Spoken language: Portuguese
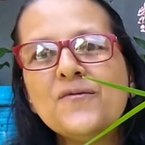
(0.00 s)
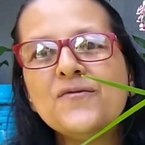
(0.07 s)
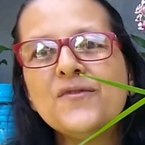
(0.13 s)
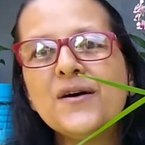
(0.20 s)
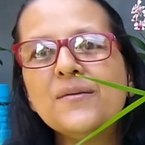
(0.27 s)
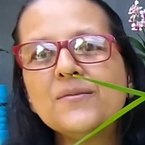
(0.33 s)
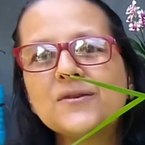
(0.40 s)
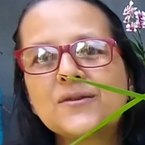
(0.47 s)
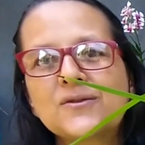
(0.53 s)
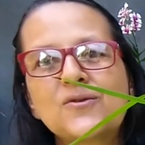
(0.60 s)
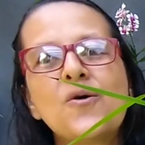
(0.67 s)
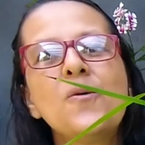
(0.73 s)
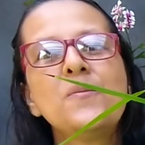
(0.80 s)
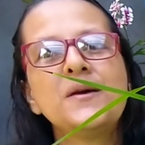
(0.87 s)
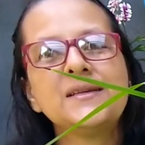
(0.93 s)
Vamos
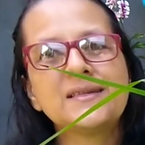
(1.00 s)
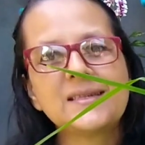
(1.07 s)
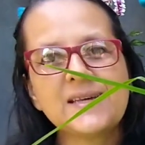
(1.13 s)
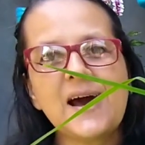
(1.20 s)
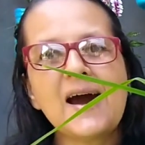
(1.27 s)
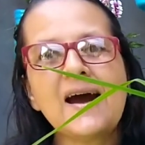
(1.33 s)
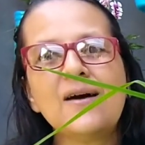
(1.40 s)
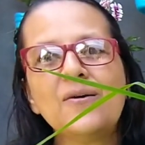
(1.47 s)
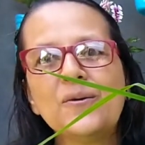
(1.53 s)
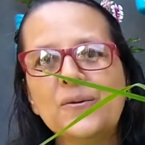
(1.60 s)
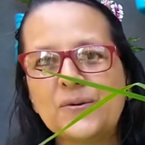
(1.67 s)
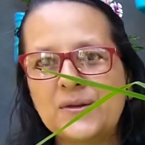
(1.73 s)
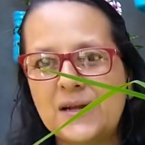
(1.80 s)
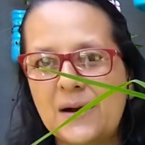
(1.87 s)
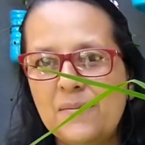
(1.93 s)
começar
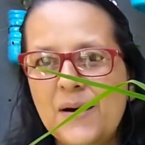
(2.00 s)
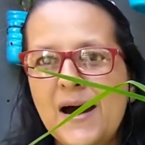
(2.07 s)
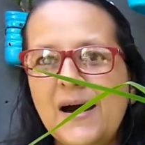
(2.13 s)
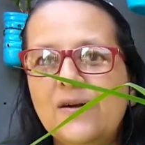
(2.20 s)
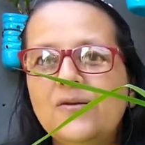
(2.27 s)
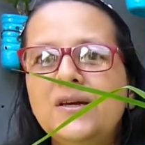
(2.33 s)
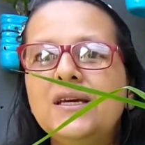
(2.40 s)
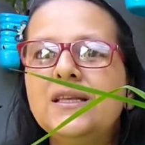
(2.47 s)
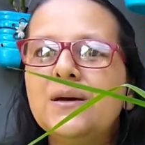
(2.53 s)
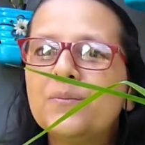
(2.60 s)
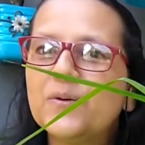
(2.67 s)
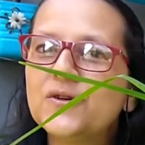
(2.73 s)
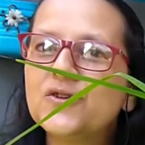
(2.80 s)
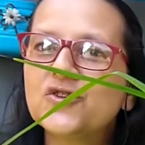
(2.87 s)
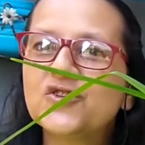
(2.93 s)
o trabalho e
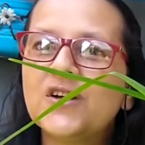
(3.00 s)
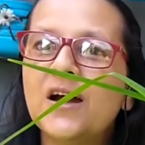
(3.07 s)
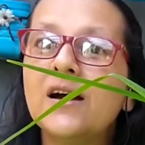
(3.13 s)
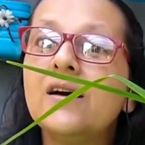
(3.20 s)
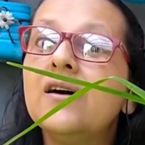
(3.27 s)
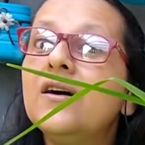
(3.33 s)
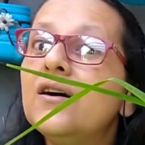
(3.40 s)
depois eu já